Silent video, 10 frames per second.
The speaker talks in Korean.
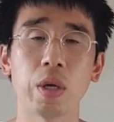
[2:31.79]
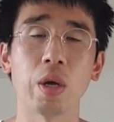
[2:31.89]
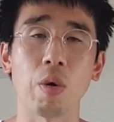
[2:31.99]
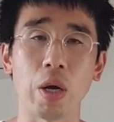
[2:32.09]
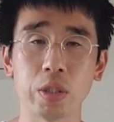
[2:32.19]

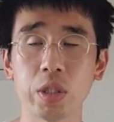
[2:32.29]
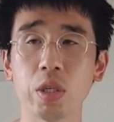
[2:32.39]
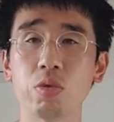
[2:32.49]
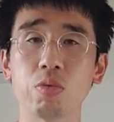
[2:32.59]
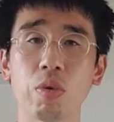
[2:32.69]
예,
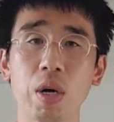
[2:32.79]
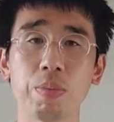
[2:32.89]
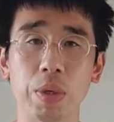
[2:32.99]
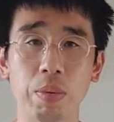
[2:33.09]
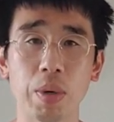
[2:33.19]
과체중과
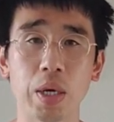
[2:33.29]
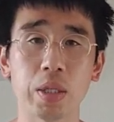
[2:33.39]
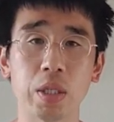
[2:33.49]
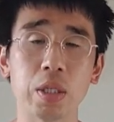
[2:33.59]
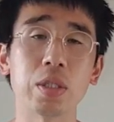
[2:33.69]

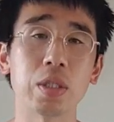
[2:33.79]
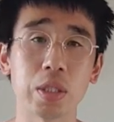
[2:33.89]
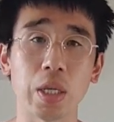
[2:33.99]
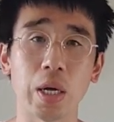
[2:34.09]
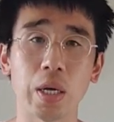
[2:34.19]
비만이
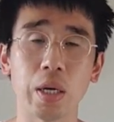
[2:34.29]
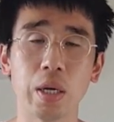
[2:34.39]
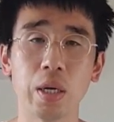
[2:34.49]
있으시다.